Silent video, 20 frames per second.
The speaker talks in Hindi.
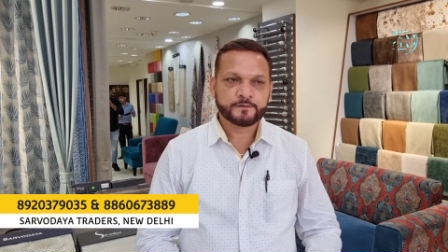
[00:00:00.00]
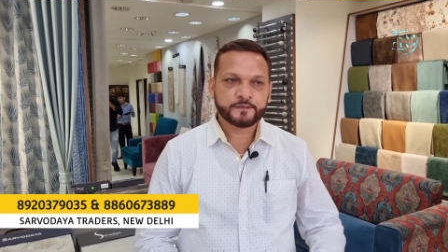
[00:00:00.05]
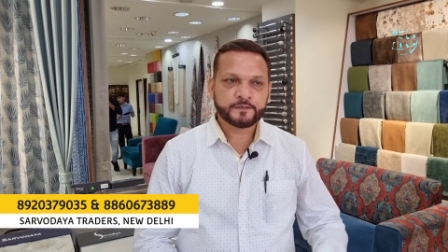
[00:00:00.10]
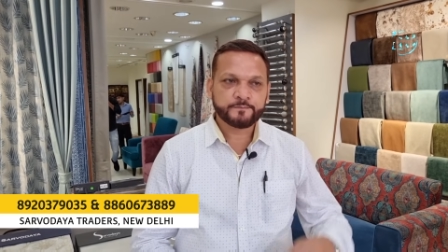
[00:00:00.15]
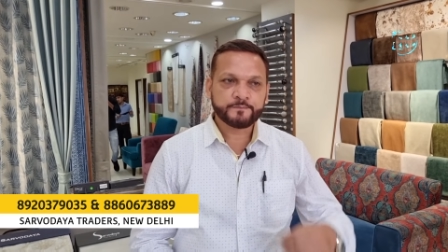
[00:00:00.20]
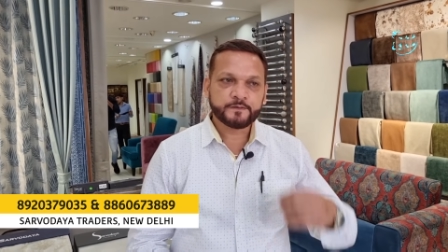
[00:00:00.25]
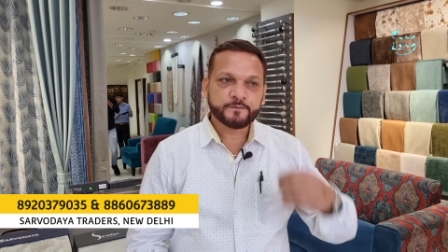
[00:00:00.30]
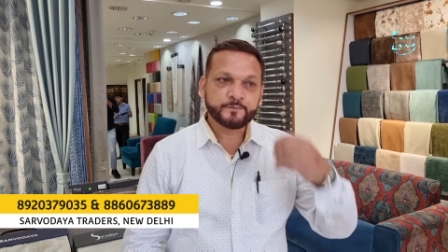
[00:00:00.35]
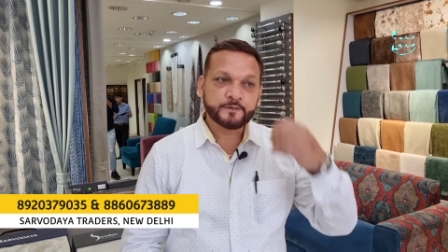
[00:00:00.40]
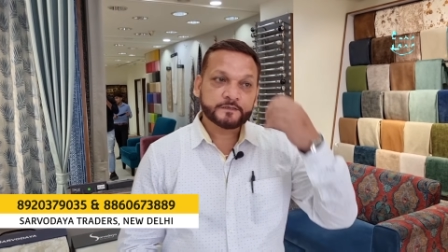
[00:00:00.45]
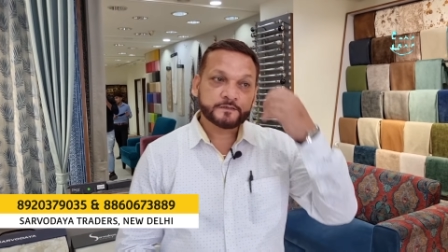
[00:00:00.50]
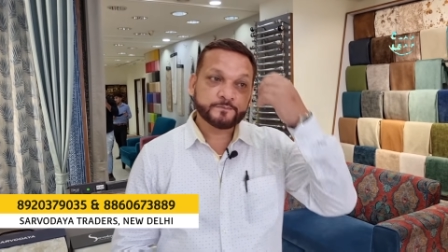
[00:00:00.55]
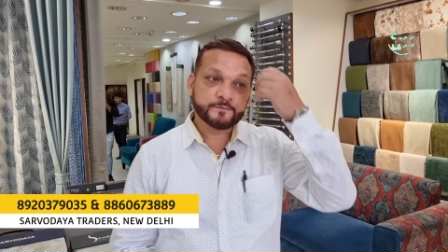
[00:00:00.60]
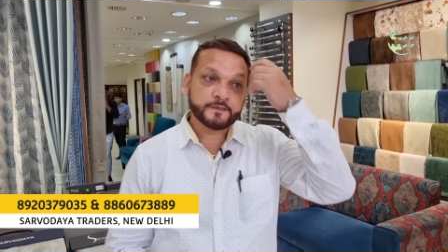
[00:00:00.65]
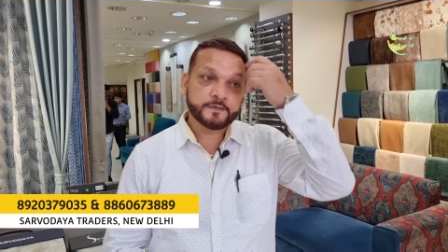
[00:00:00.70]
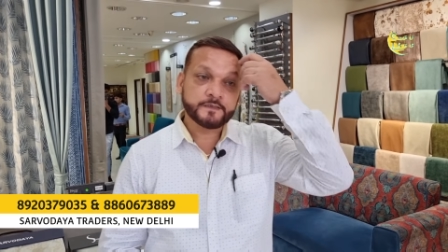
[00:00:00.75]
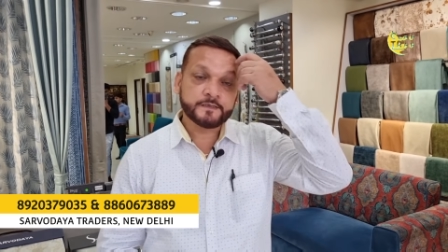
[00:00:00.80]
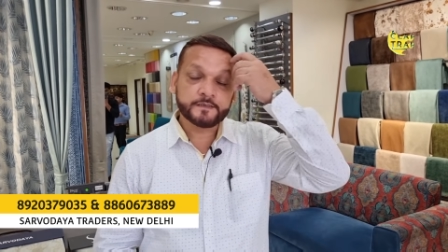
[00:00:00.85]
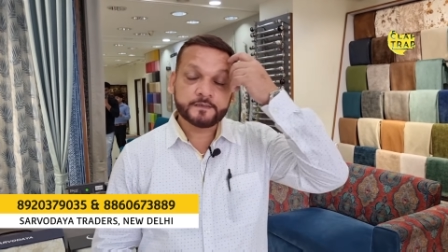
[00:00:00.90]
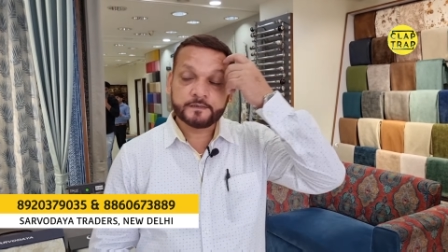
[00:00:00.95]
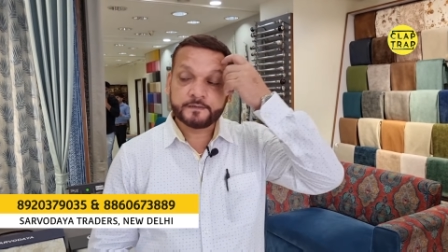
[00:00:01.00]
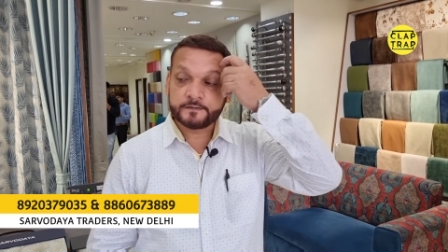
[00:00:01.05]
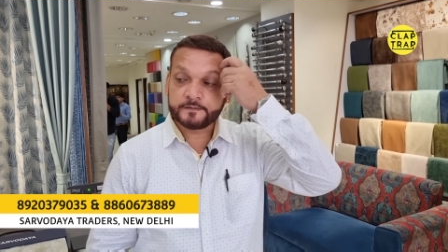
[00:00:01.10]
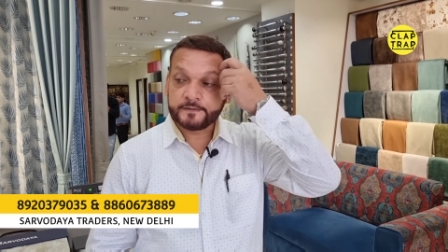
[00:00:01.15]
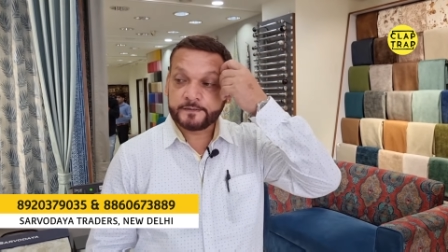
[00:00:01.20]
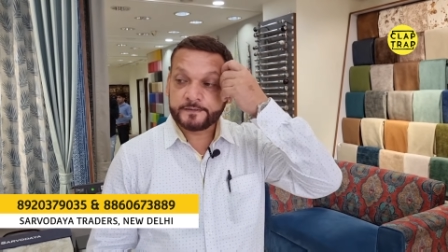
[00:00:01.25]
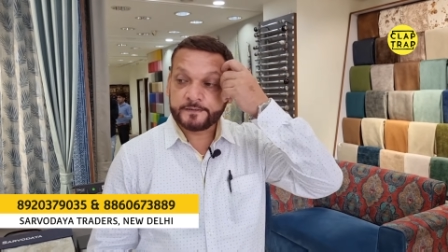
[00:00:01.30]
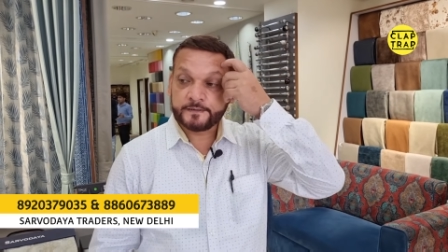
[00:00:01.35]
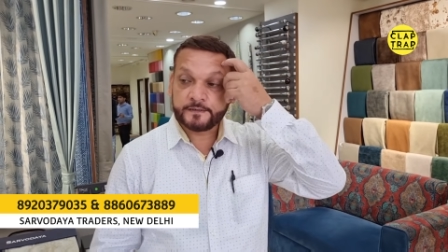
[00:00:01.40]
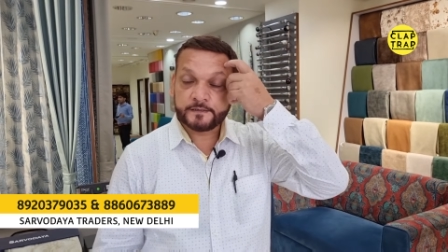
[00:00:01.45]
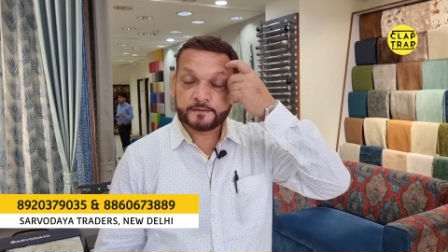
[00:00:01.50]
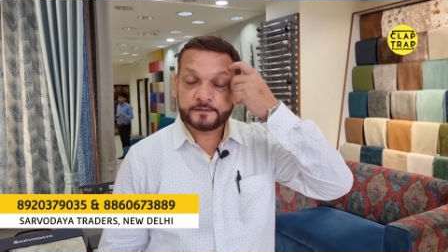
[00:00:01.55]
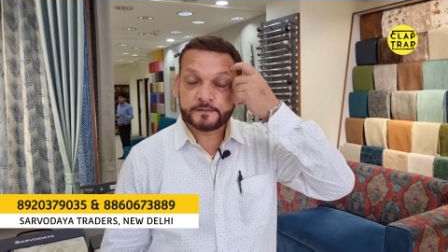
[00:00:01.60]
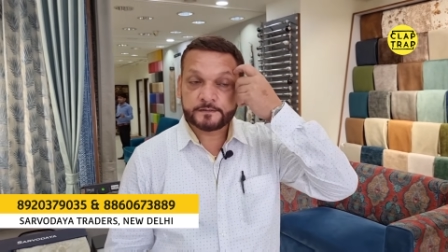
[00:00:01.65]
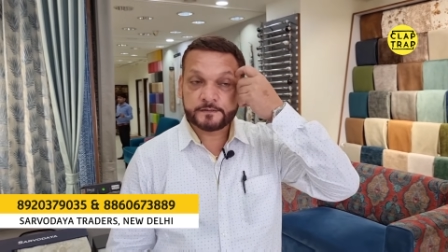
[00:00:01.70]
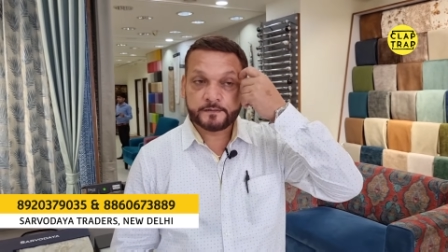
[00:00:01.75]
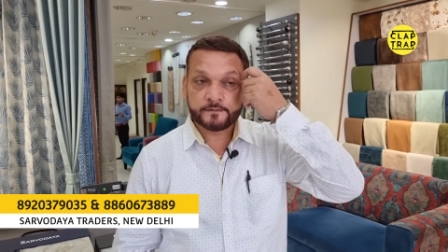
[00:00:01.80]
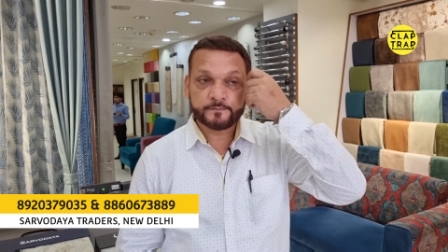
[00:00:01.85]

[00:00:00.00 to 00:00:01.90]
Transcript: सर अपने पास में देखिए जैसे